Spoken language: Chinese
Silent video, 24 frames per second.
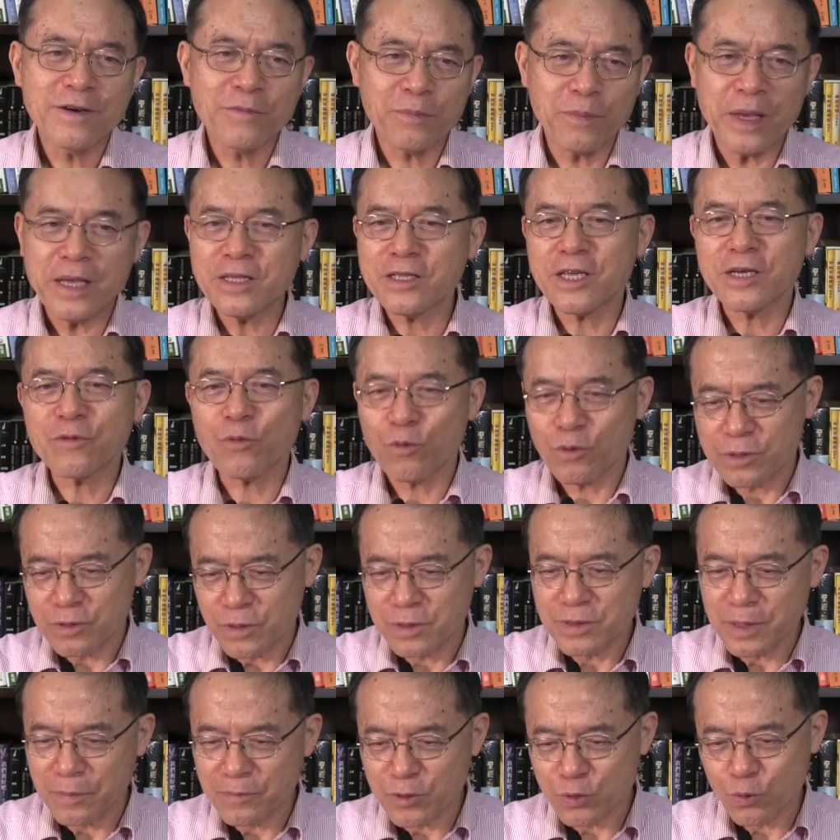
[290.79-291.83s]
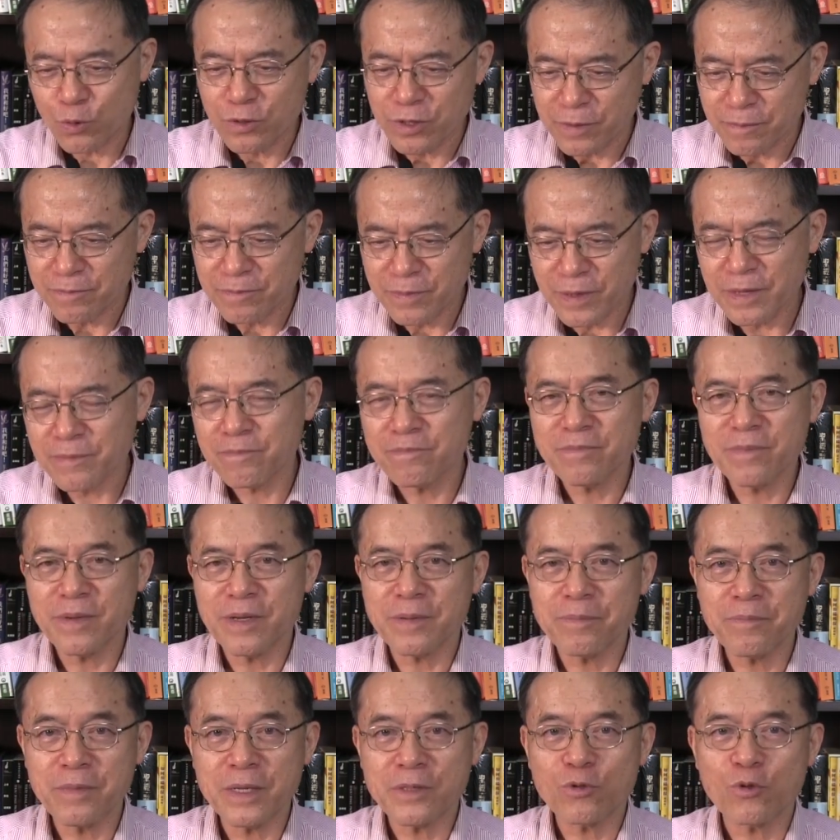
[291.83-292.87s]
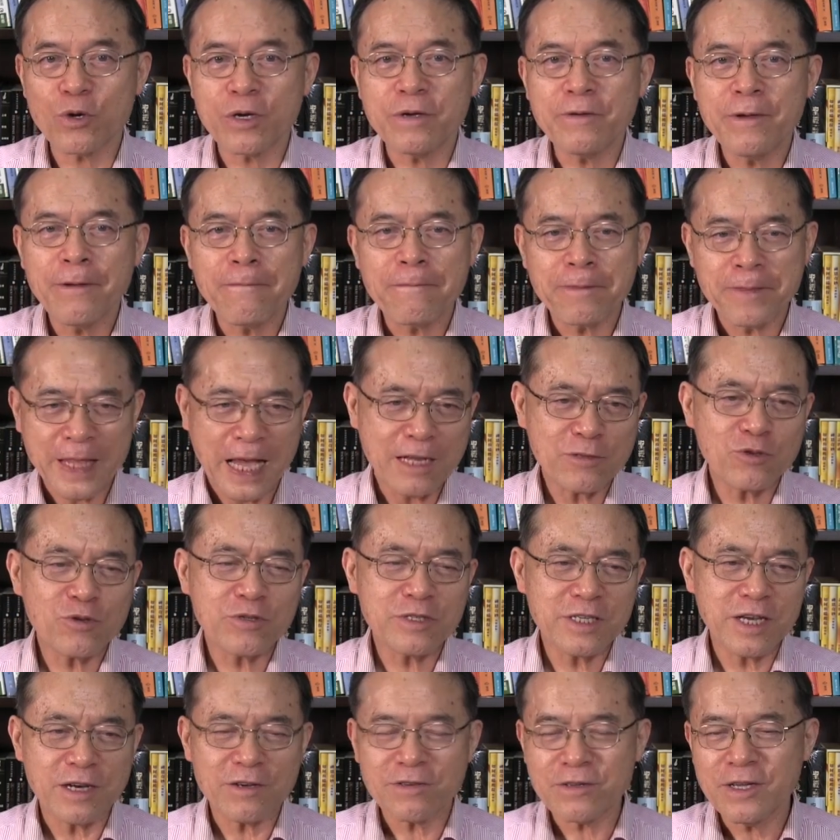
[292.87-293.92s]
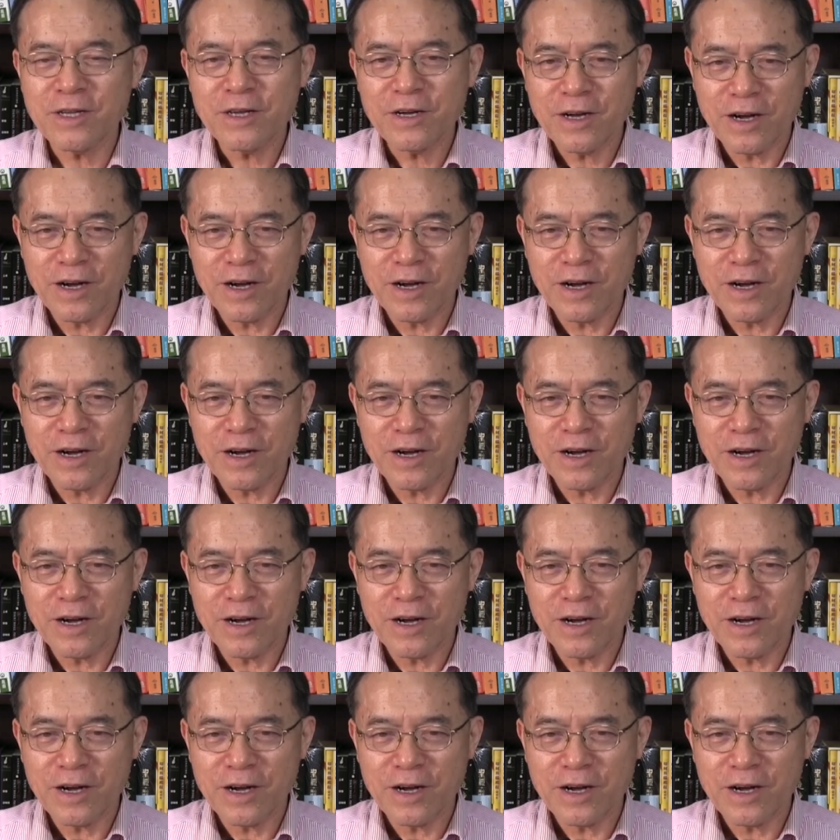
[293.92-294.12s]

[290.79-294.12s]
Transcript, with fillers: 每一天我在那么多人面面面对，他就想。